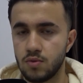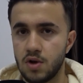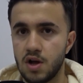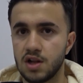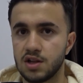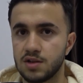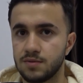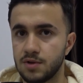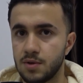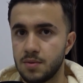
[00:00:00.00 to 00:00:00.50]

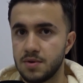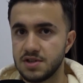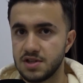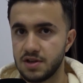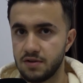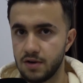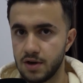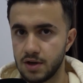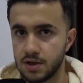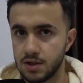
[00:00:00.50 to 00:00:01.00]
Altımda
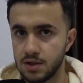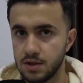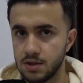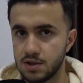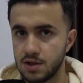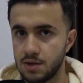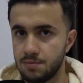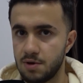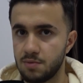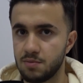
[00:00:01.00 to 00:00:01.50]
masa vardı.
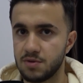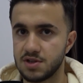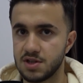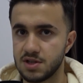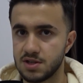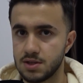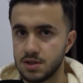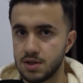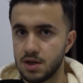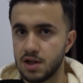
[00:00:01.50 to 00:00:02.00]
Yemek
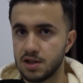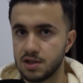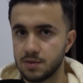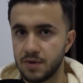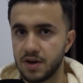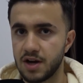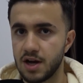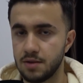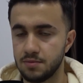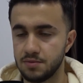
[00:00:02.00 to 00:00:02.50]
masası
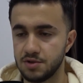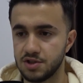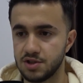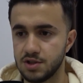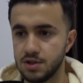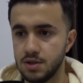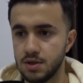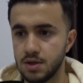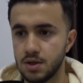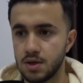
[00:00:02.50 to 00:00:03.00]
altıma
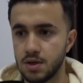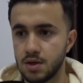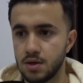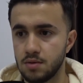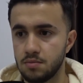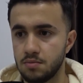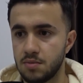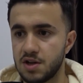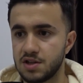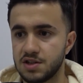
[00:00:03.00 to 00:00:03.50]
gelmişti.
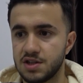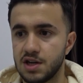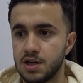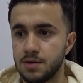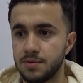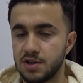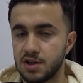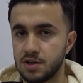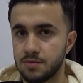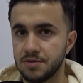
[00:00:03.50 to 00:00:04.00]
Ben
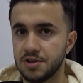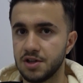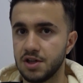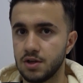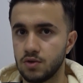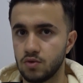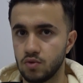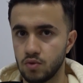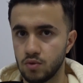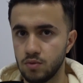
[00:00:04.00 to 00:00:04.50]
kanepe takımında
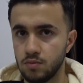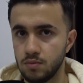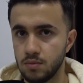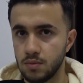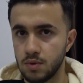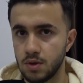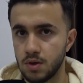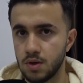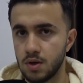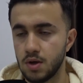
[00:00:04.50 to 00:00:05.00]
yatıyordum.
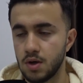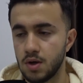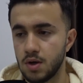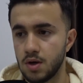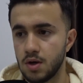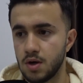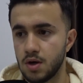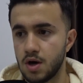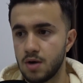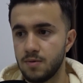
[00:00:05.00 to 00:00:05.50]

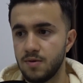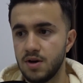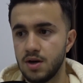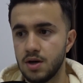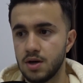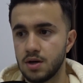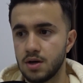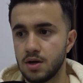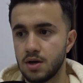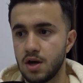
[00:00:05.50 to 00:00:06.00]

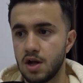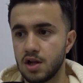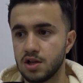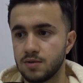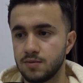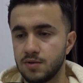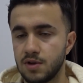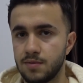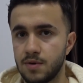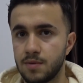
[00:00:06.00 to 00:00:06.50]
Ama
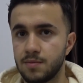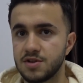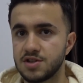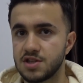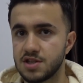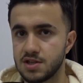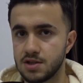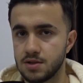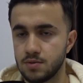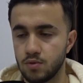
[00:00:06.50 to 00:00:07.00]
altımda yemek
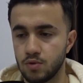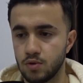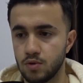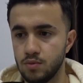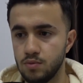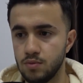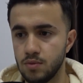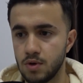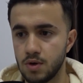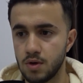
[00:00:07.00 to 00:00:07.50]
masasını
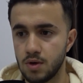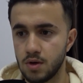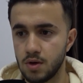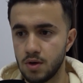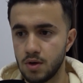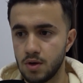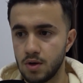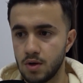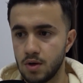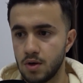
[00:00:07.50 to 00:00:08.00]
buldum.
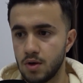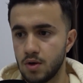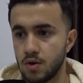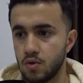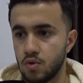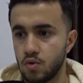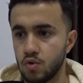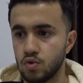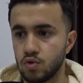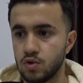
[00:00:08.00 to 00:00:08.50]

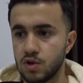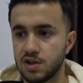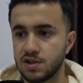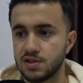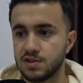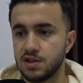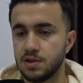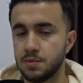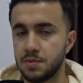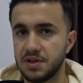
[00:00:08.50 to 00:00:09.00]
Onun
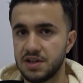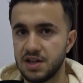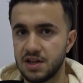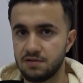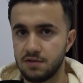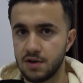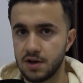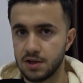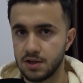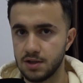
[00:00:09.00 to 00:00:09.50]
altında da
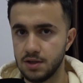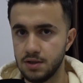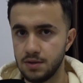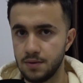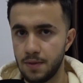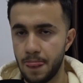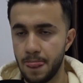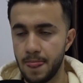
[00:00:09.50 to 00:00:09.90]
petek vardı.